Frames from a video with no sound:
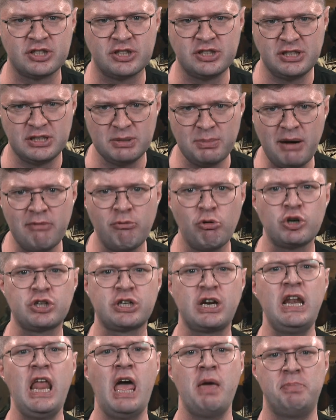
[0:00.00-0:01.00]
самого
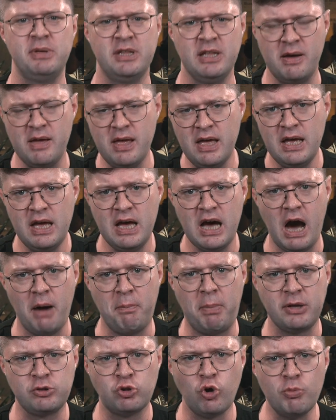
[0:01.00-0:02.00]
Шаляпина, а
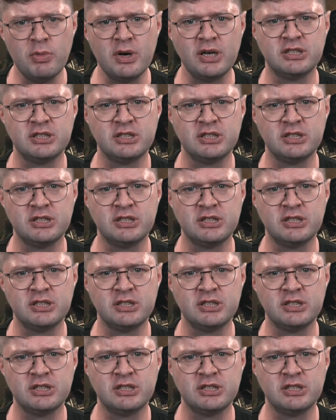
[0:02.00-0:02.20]
потом